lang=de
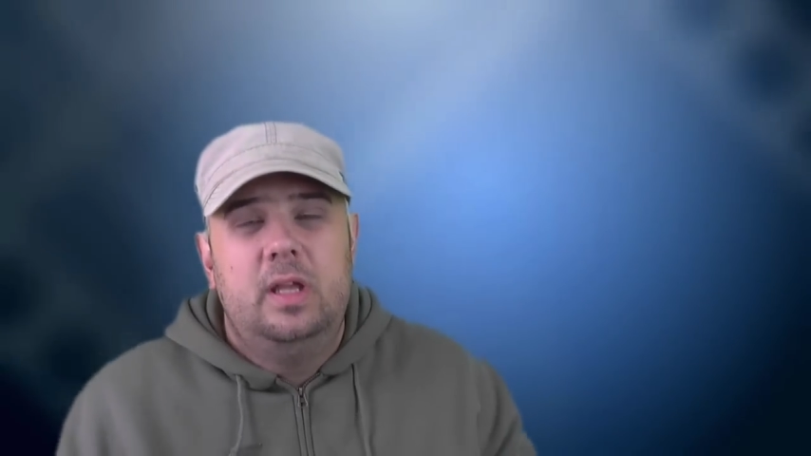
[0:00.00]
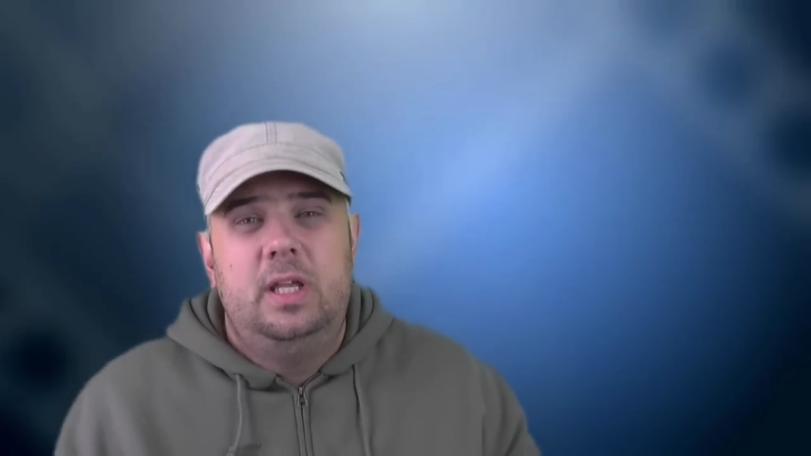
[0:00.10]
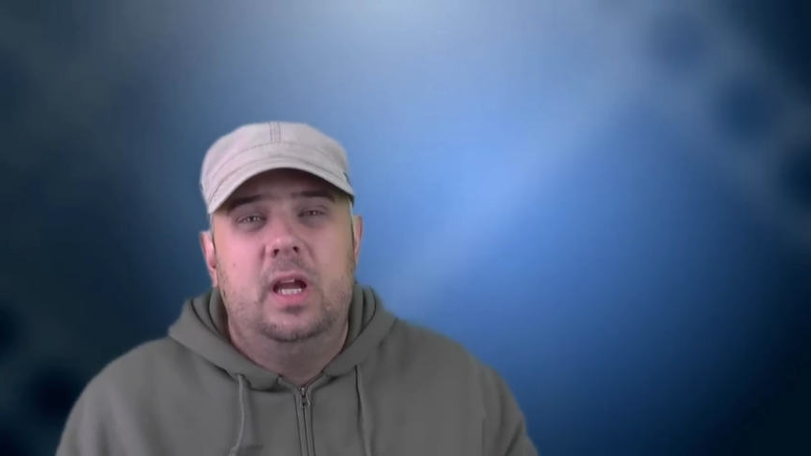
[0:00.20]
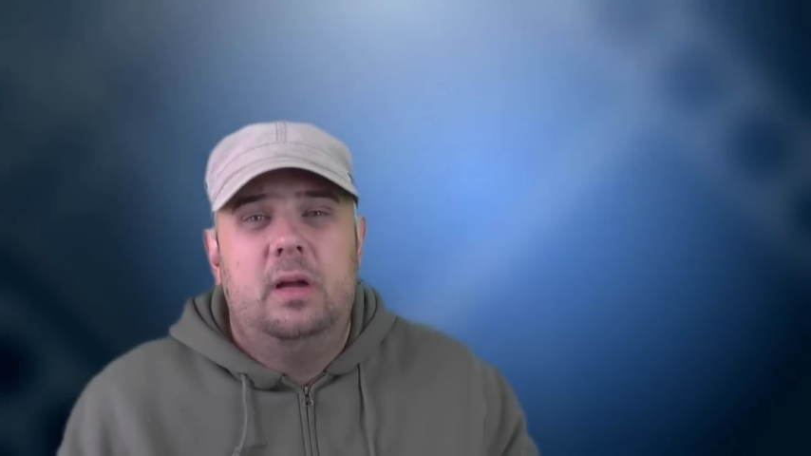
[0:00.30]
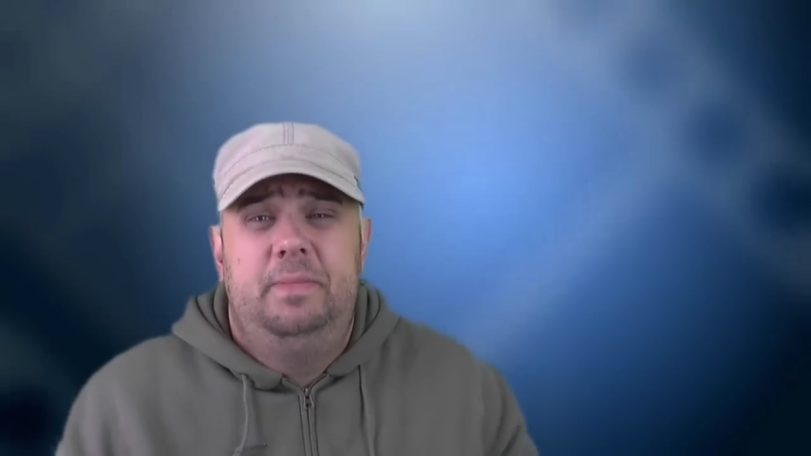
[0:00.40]

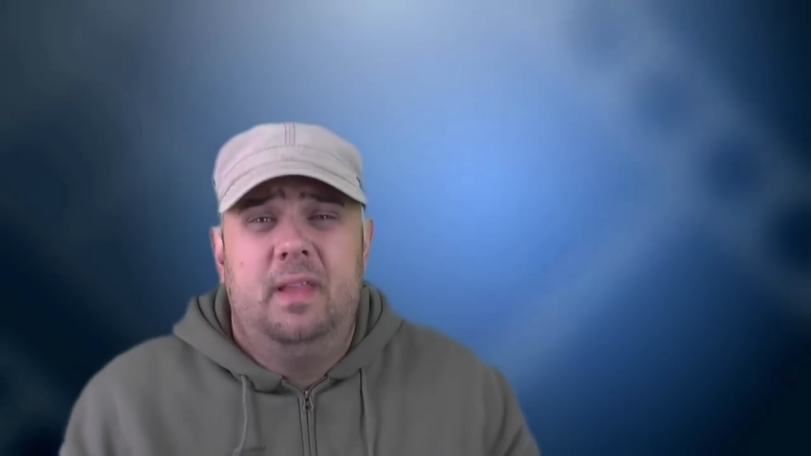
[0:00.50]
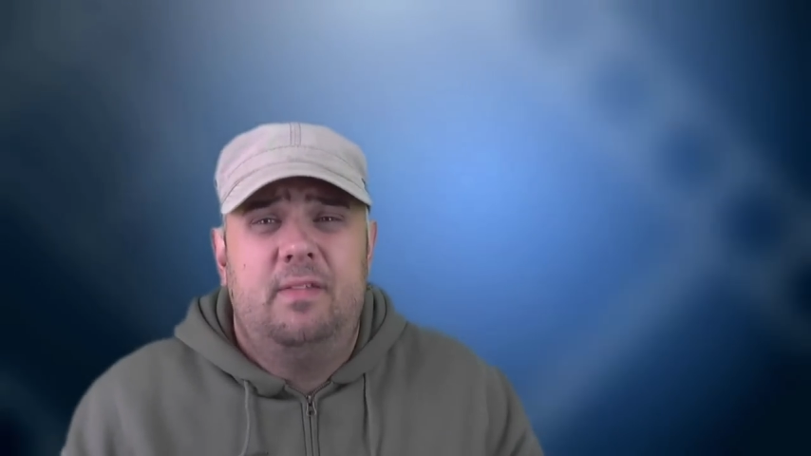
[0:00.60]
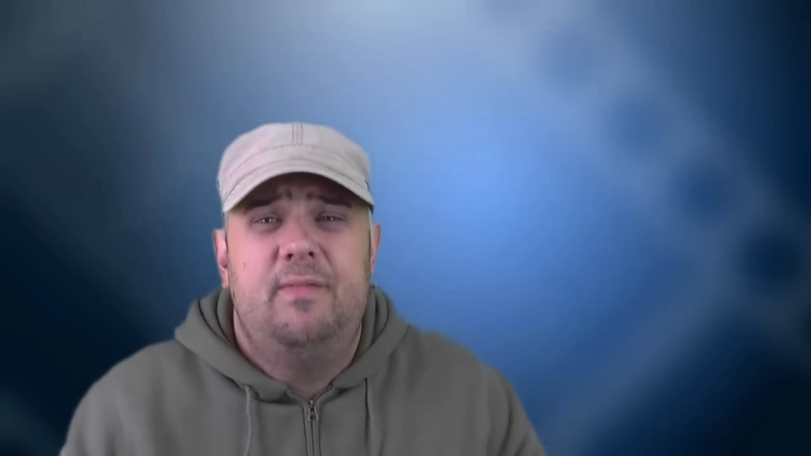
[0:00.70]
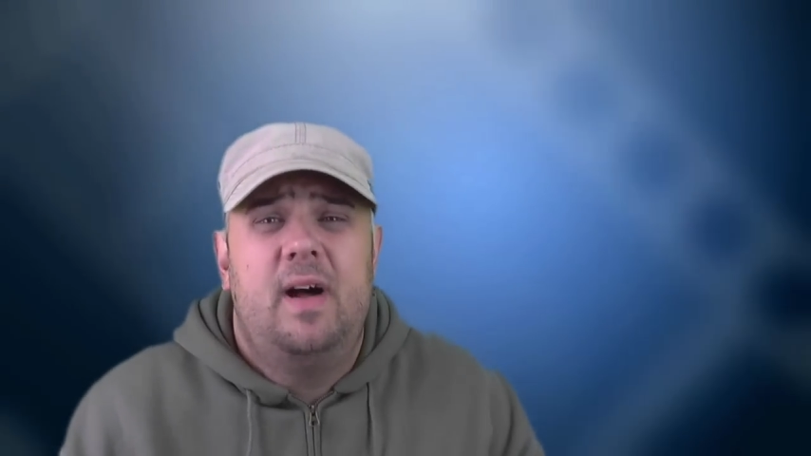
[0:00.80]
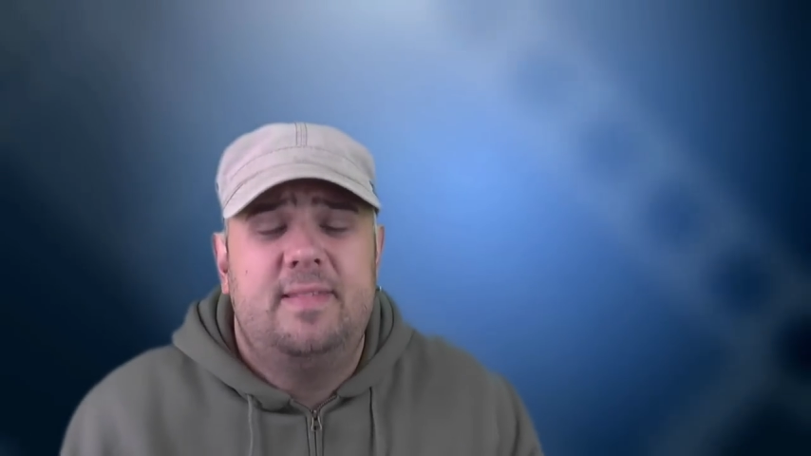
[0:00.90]
Ja,
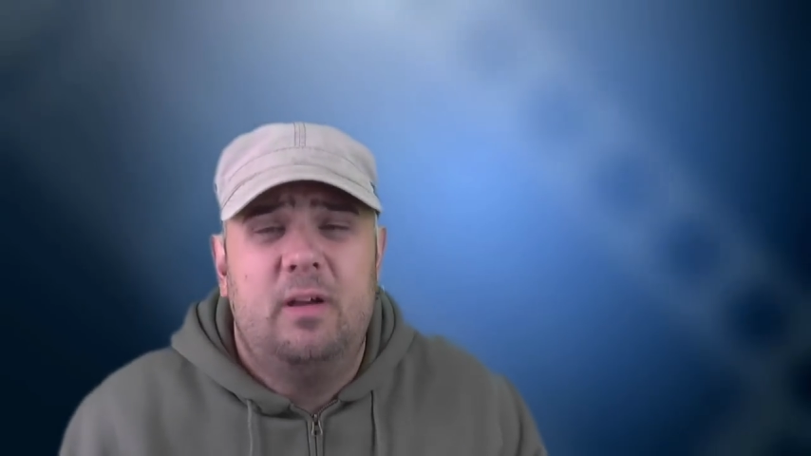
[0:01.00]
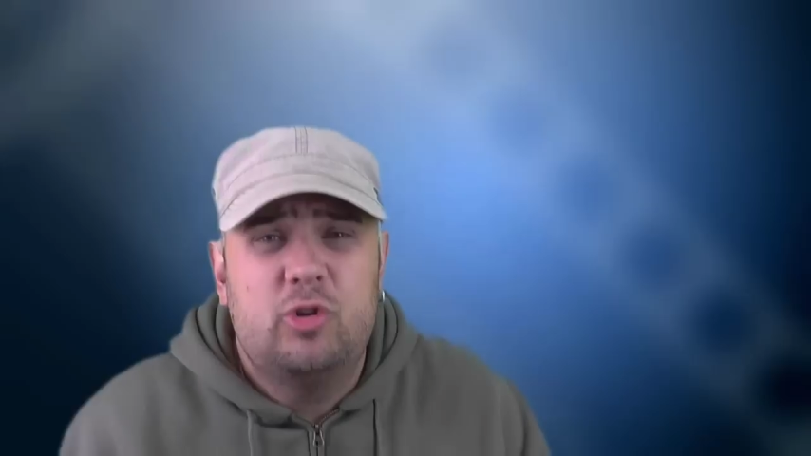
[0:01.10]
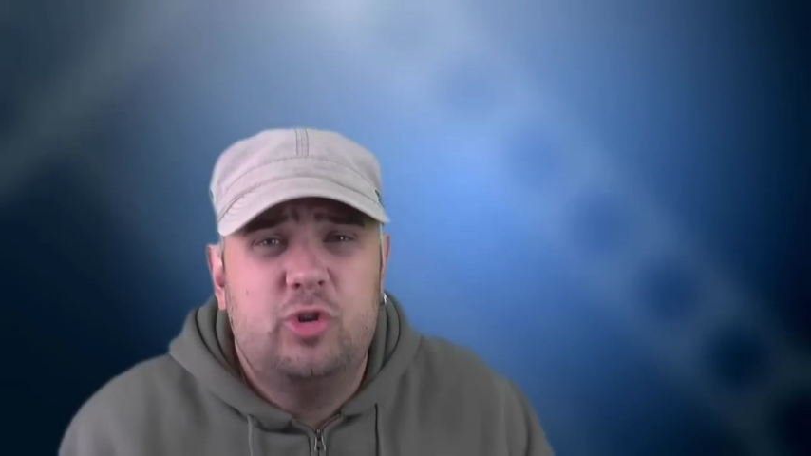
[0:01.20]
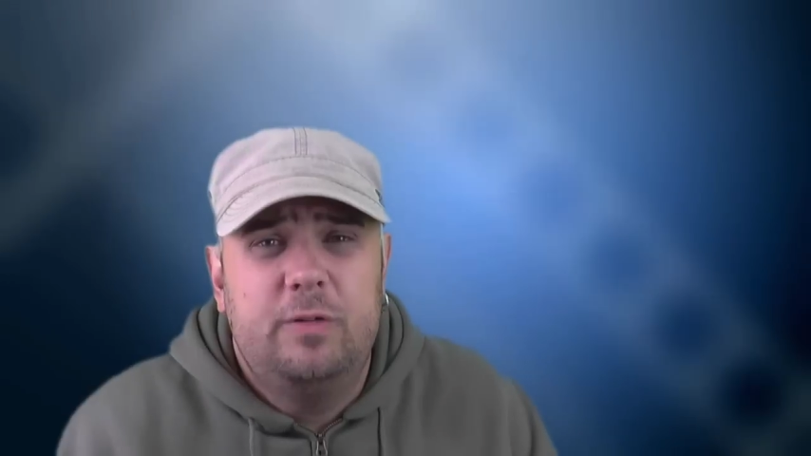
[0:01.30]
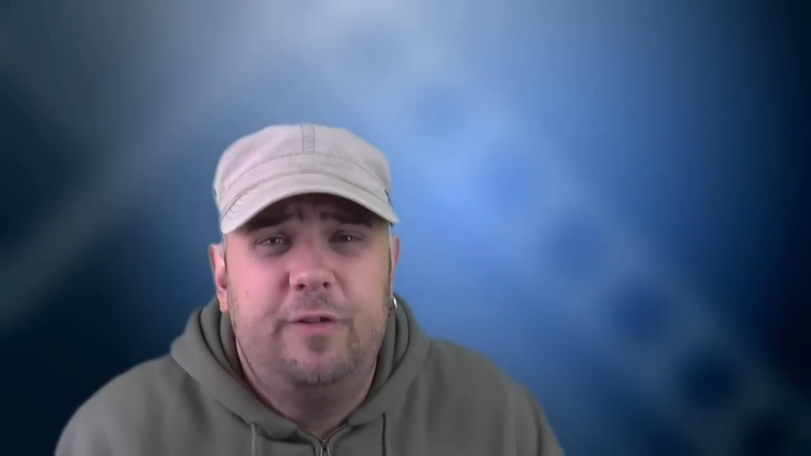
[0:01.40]
das war es auch
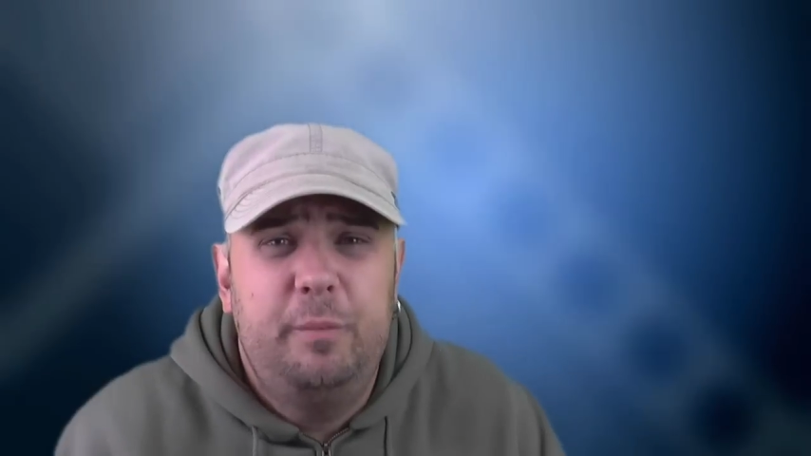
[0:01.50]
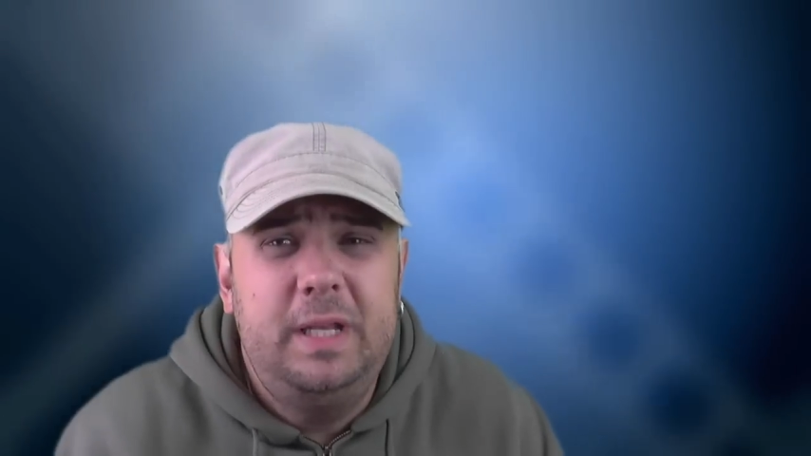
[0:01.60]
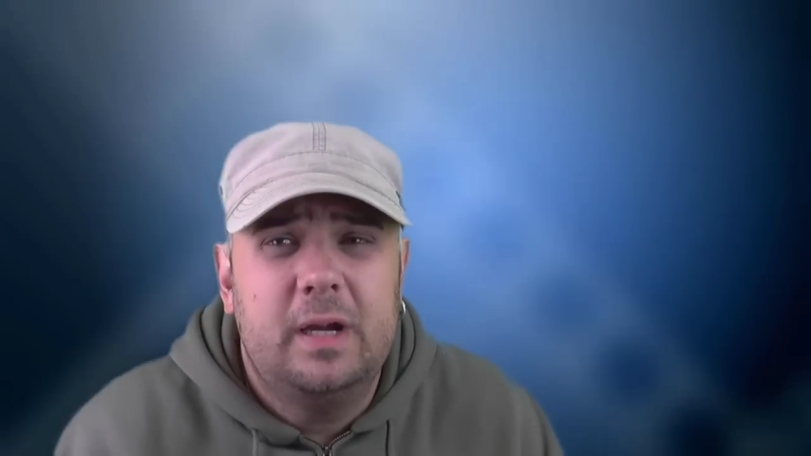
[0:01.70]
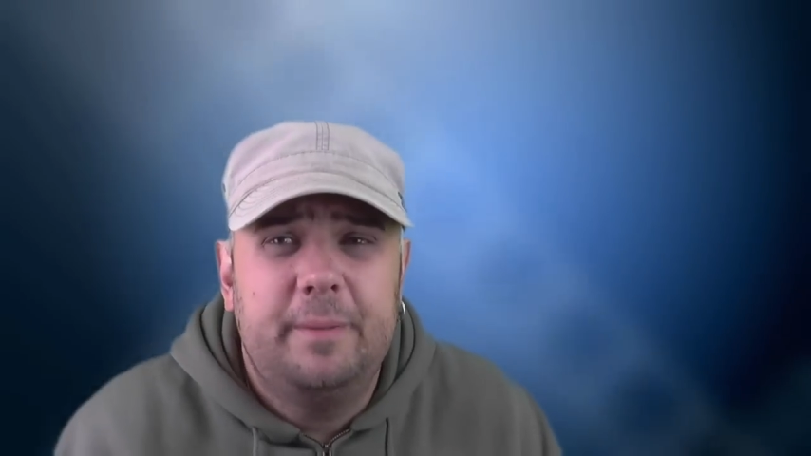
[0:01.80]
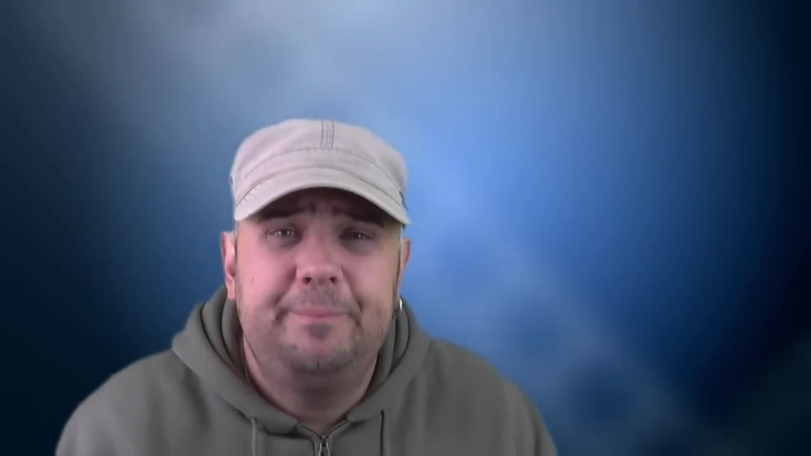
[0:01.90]
schon von
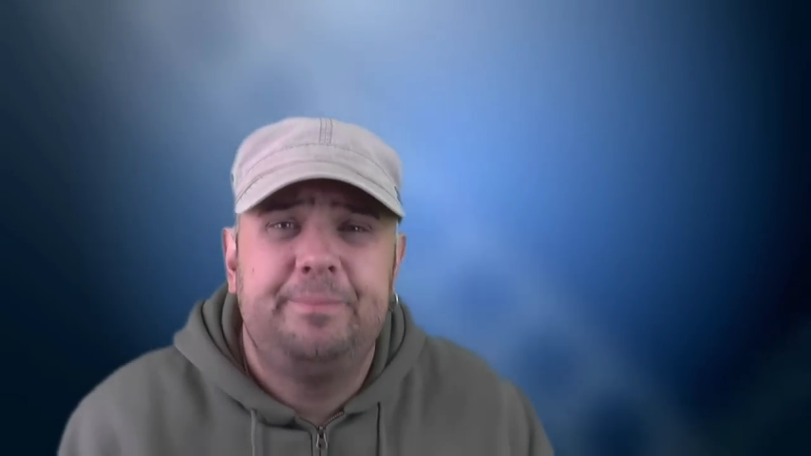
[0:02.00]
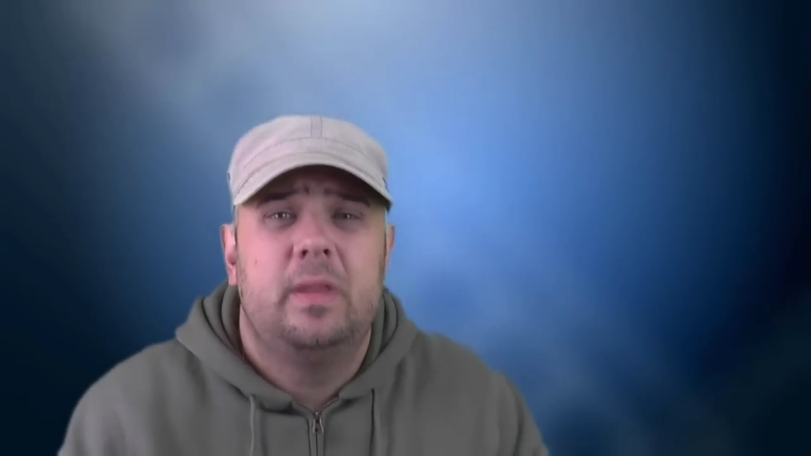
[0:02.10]
mir.